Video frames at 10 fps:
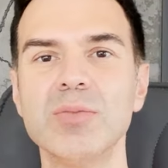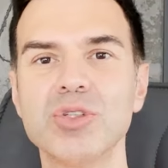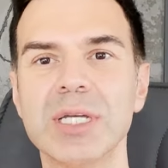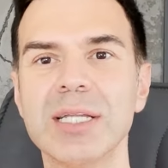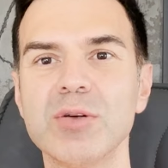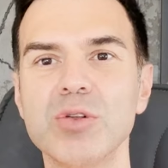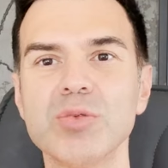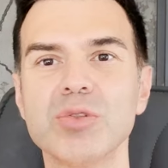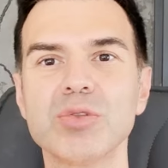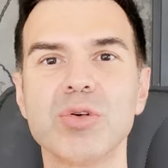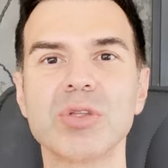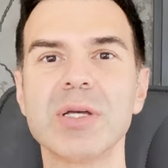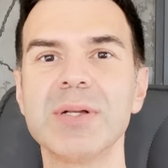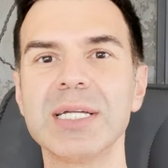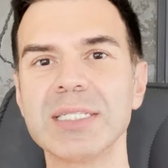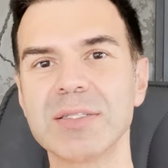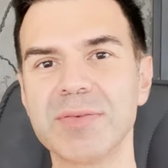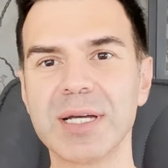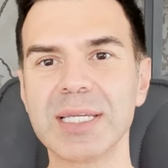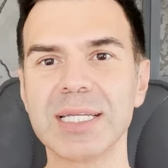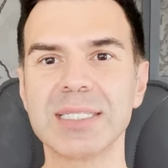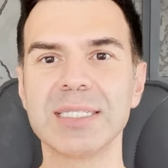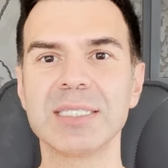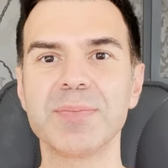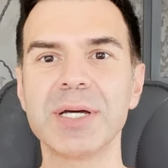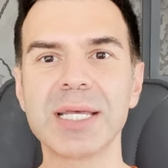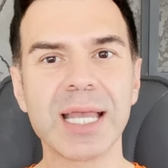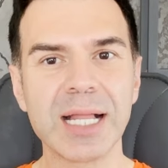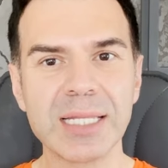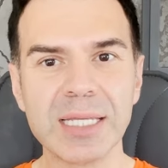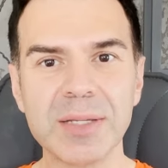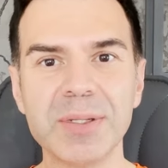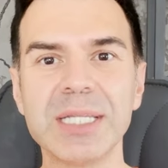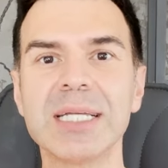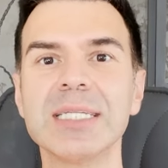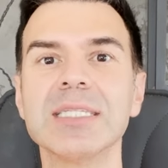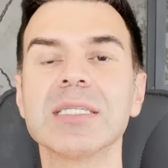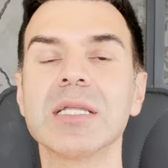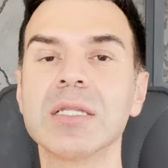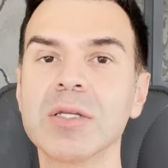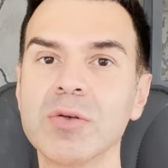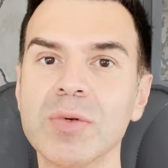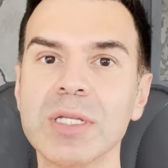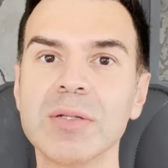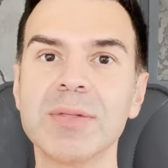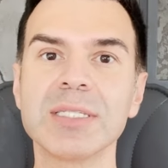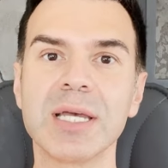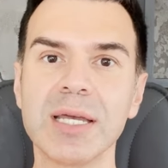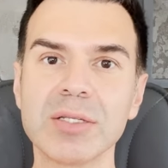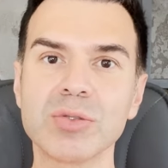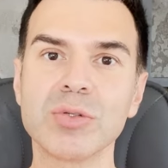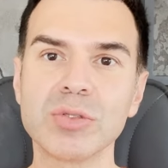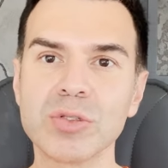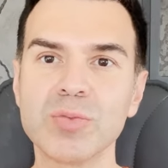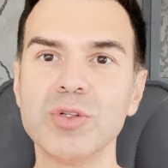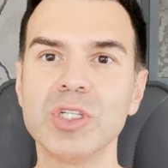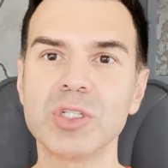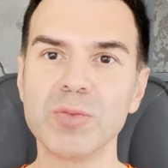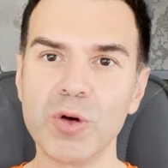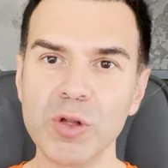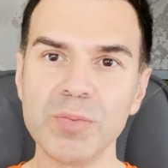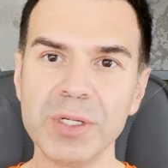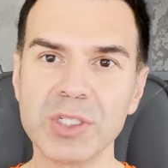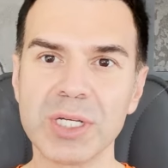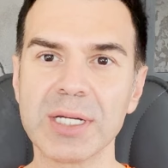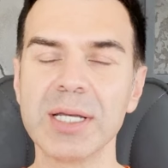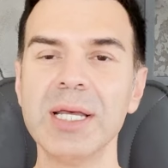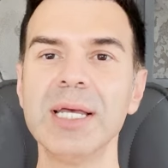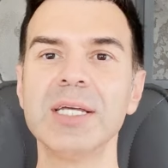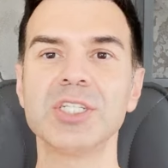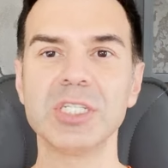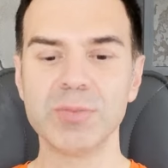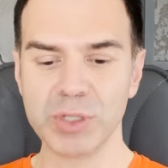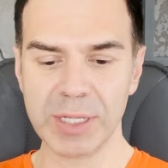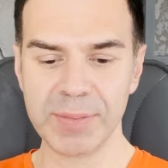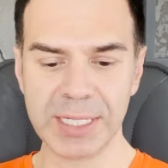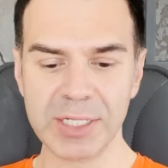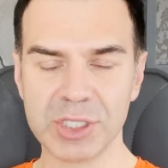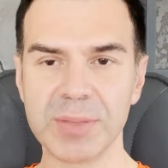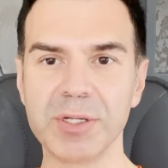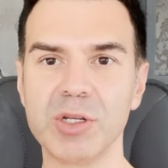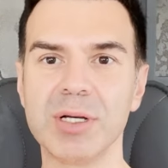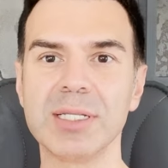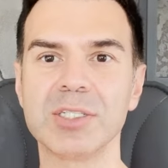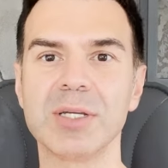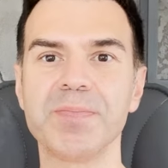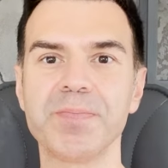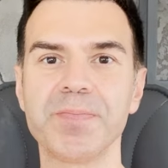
Bu şekilde olumsuz kodlamalarınızı fark ettiğinizde para geldiği gibi gider, insanlara güvenilmez, hayat zordur, bu işim olmayacak, şimdi bu yemeği yiyeceğim, kilo alacağım